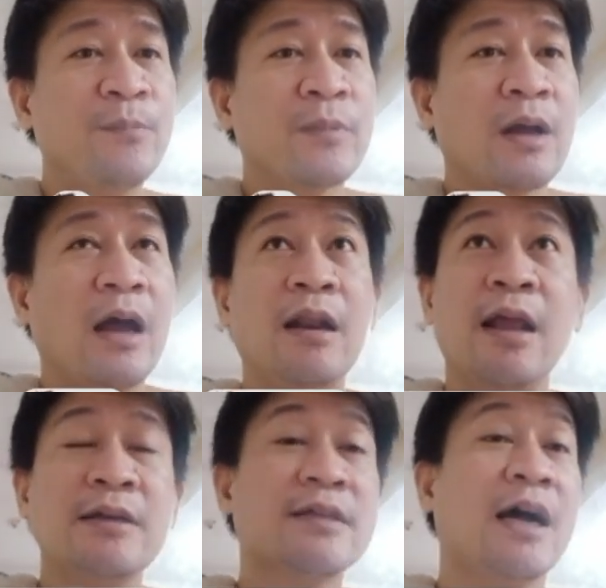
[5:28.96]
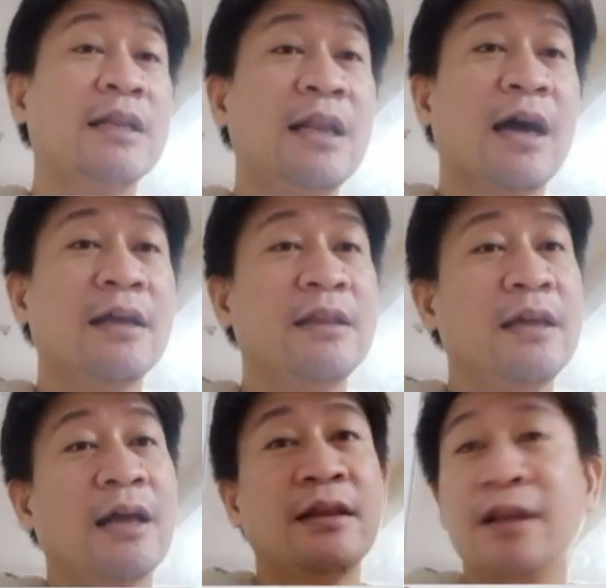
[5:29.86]
Unlike sa kanila,
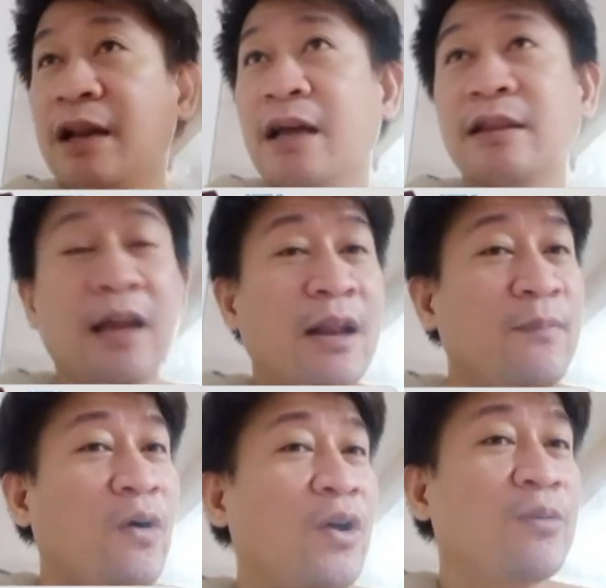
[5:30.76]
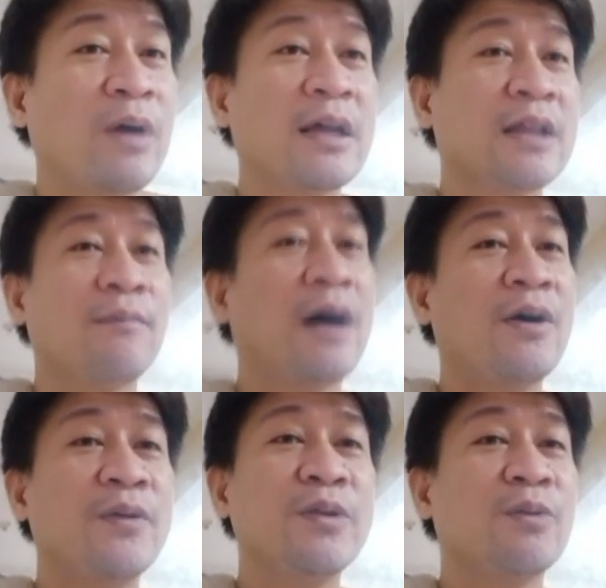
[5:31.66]
hindi na hindi natin alam kung ano mga
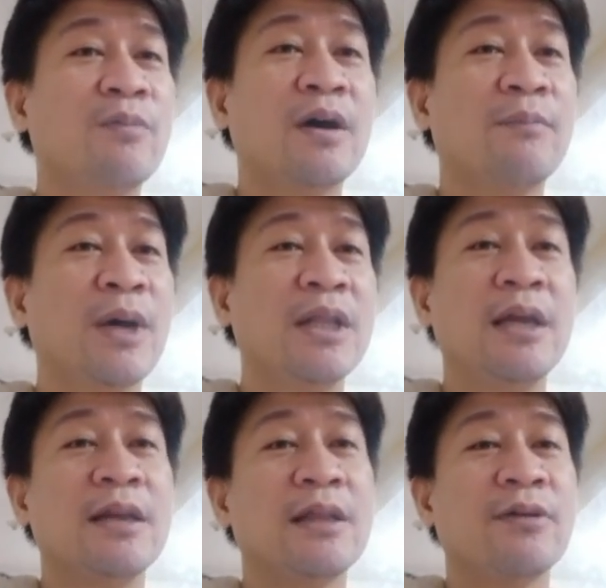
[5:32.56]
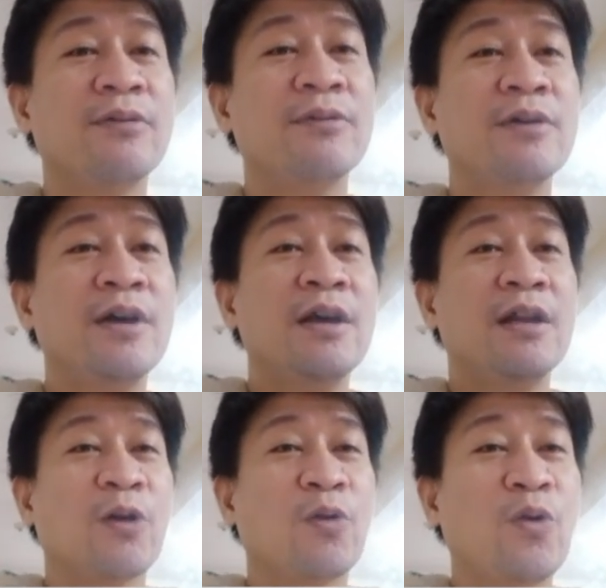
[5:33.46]
trabaho nitong mga bading nitong
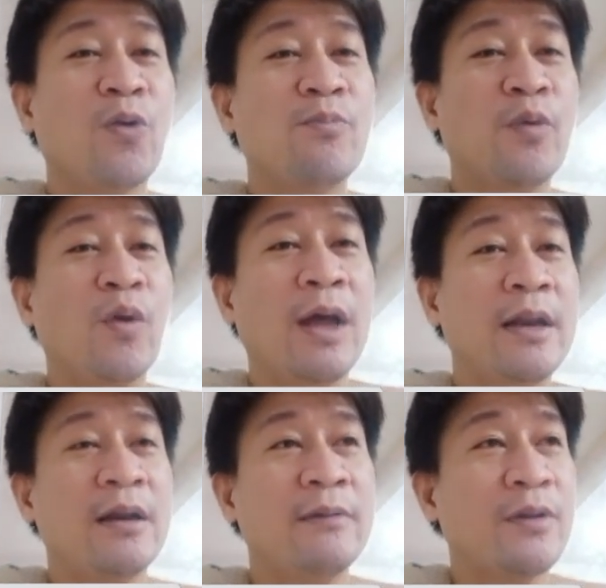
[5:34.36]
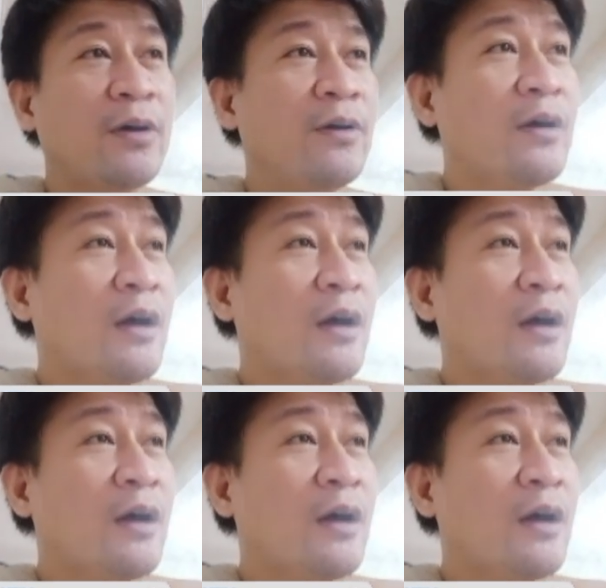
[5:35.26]
nagkukumpulan, no?